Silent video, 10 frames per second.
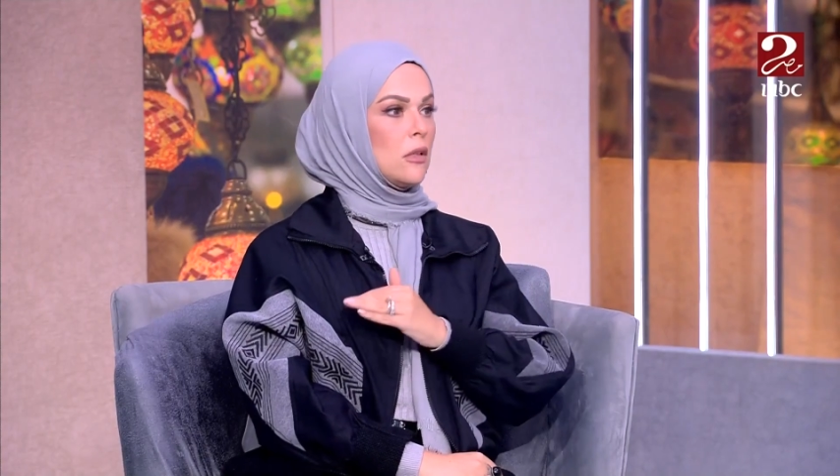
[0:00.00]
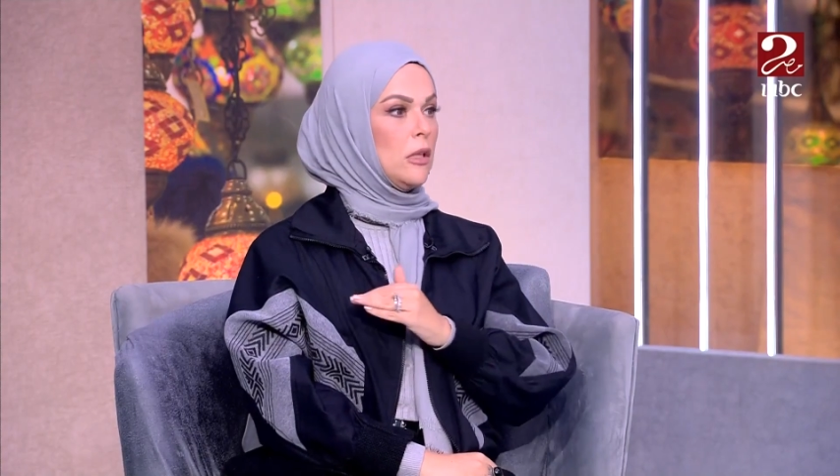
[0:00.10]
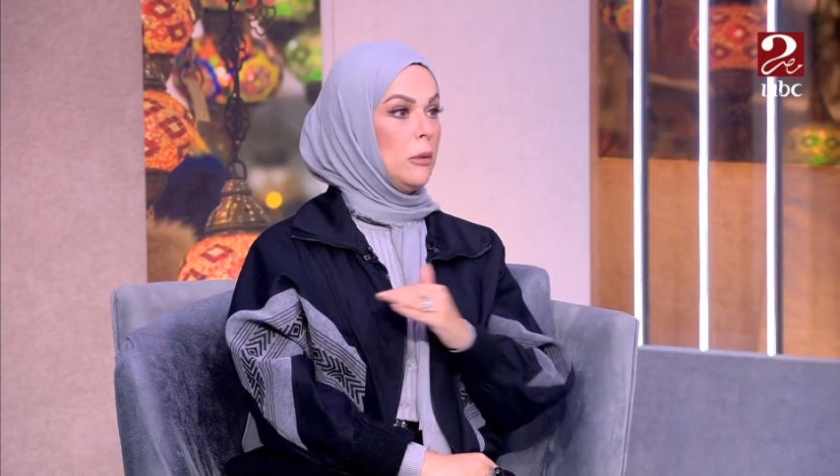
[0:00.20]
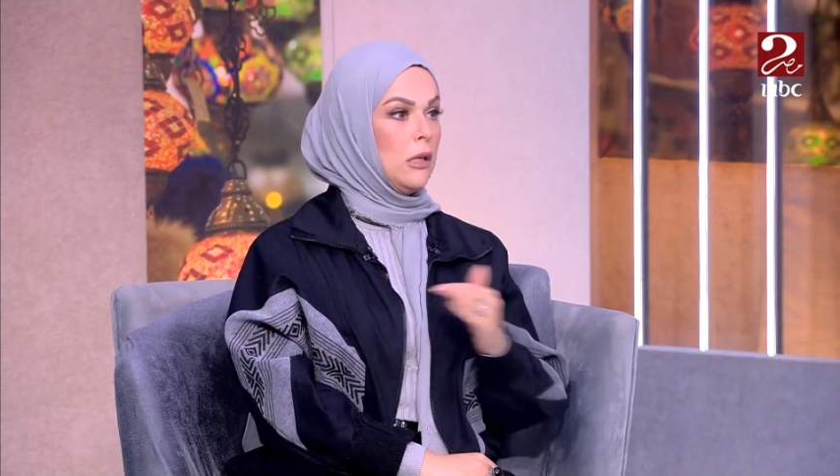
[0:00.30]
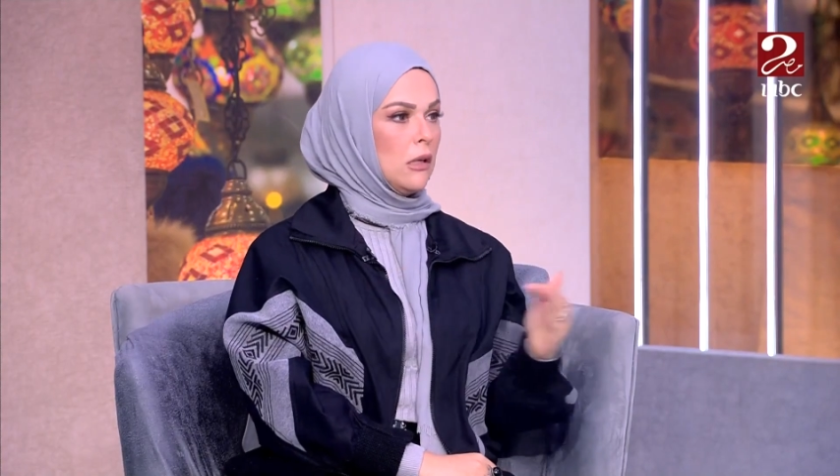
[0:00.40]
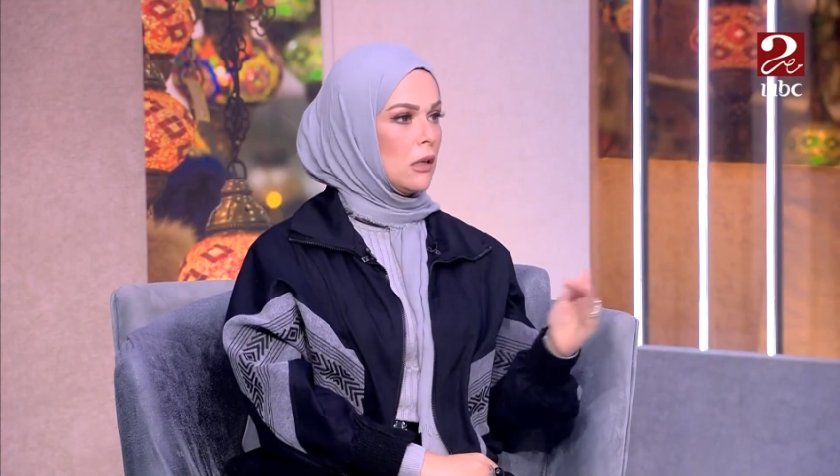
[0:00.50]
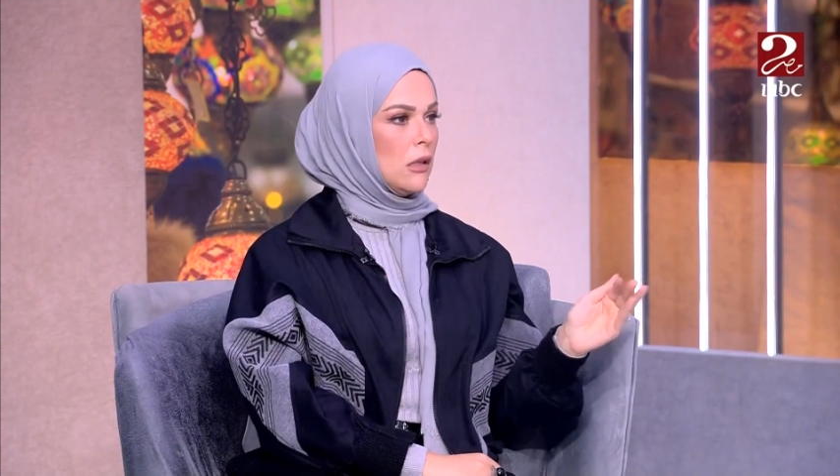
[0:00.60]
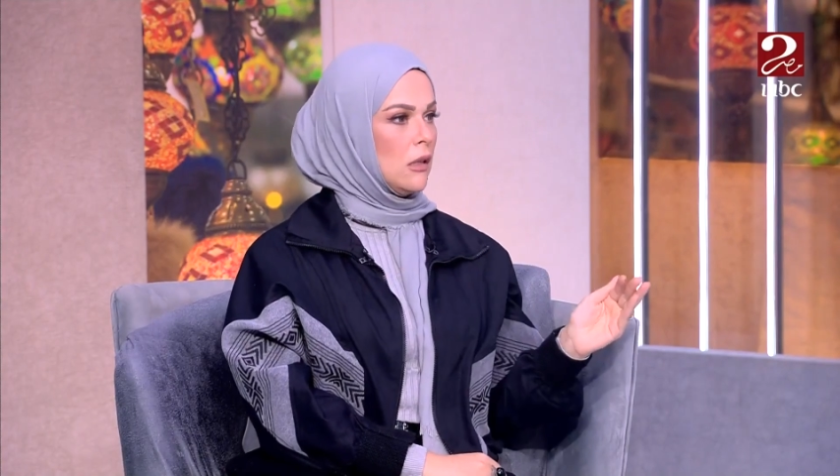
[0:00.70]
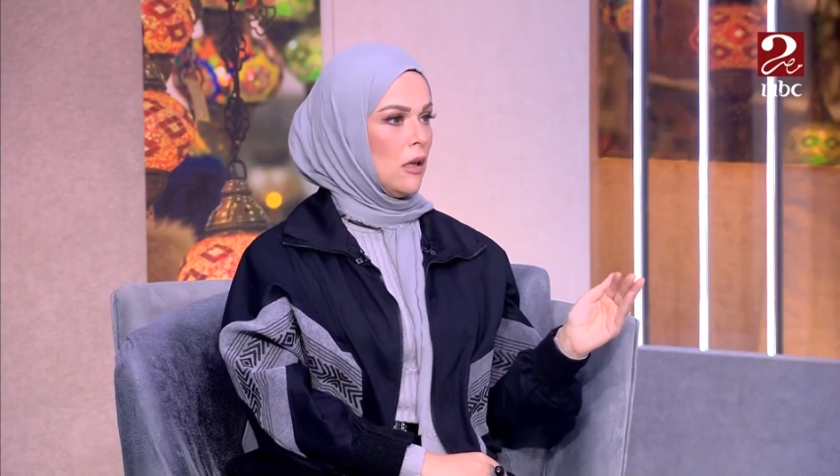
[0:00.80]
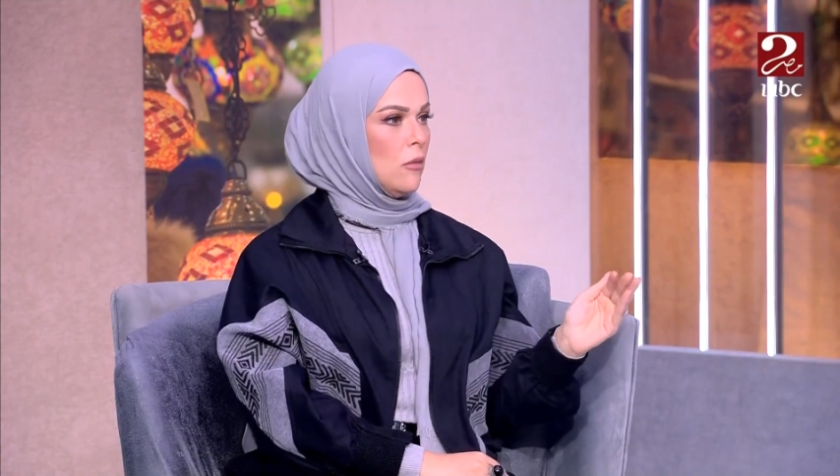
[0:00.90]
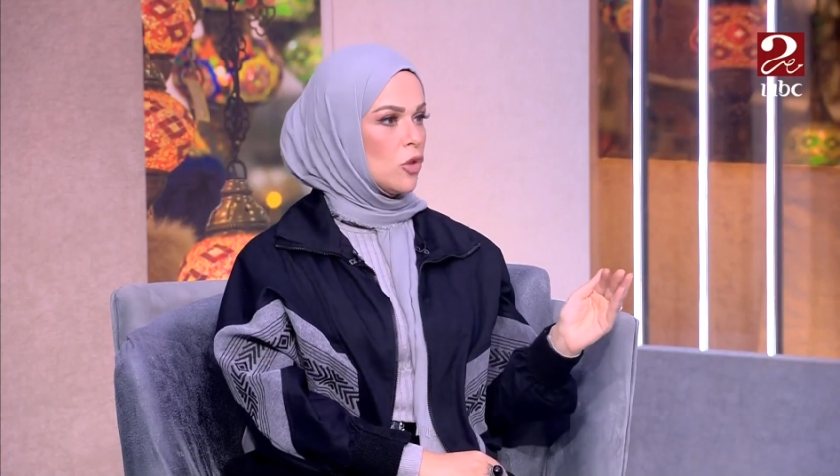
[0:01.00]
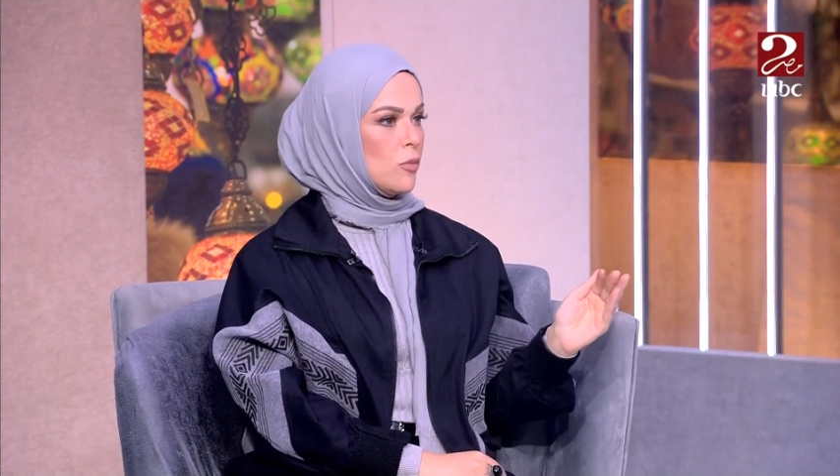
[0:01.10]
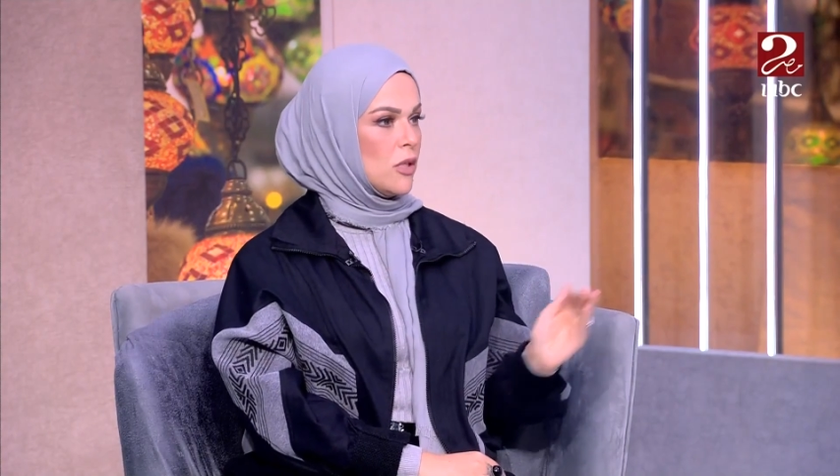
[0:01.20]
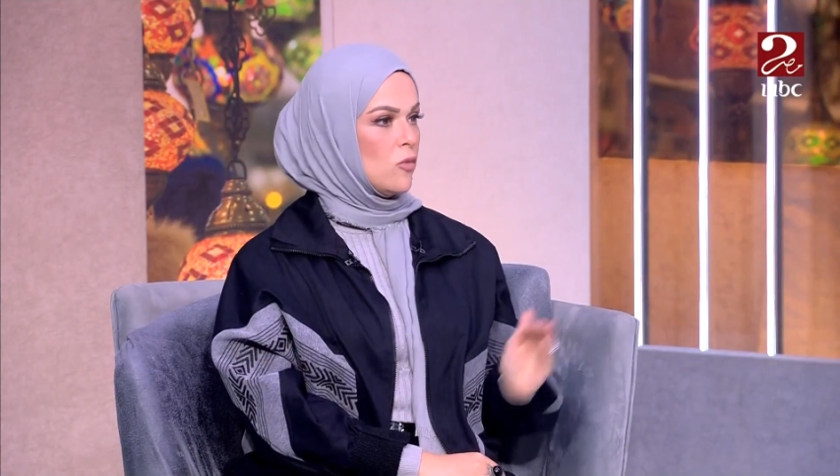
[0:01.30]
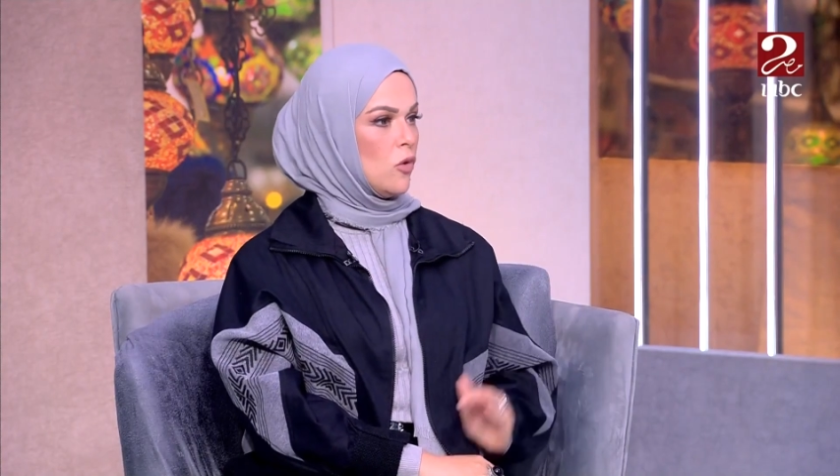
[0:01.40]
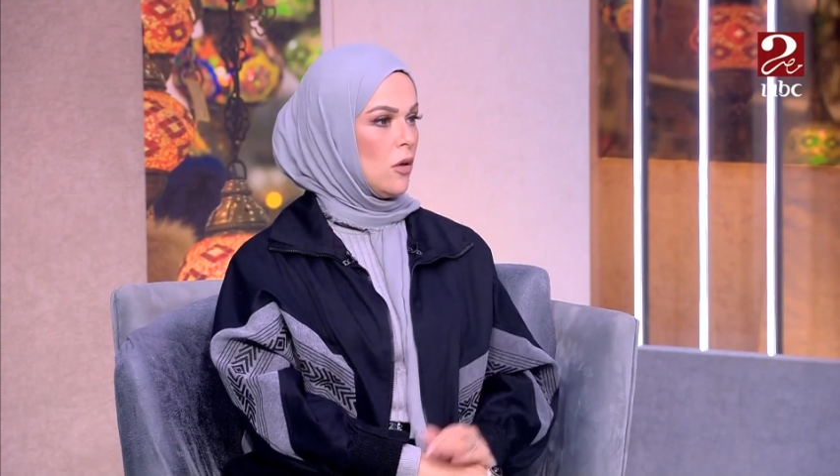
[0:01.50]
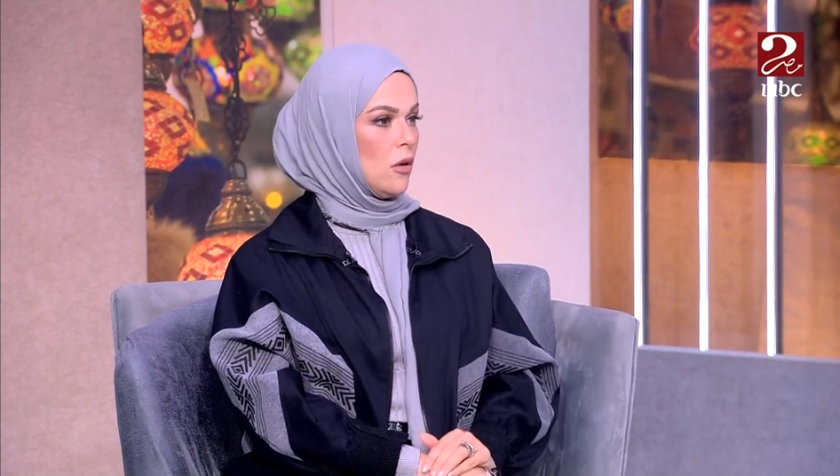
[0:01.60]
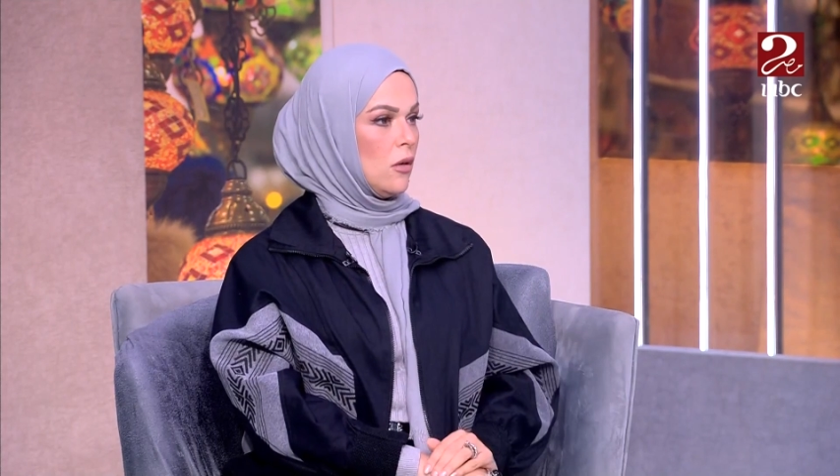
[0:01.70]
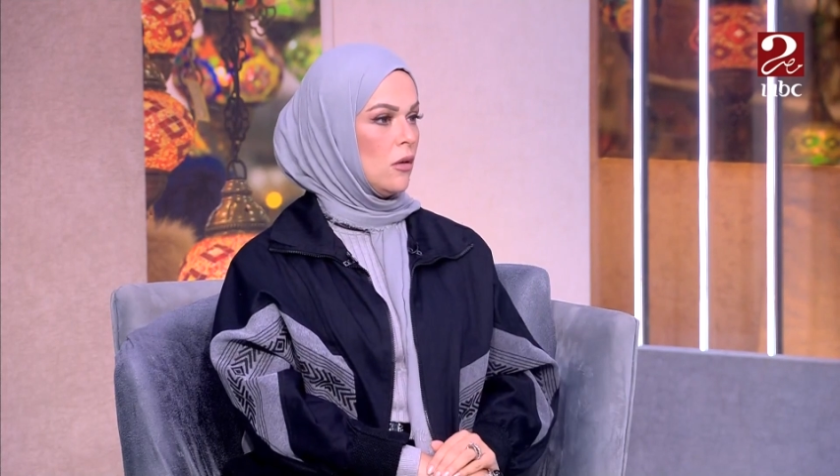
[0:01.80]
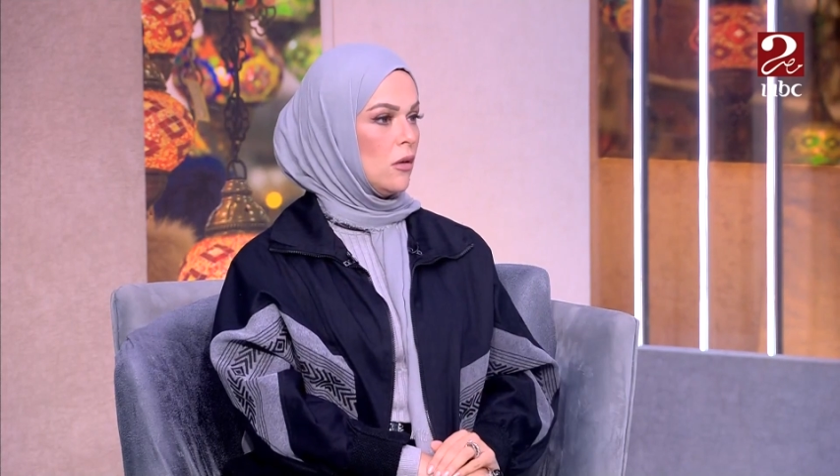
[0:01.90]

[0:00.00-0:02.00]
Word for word: كبير جدا مش مسموح؟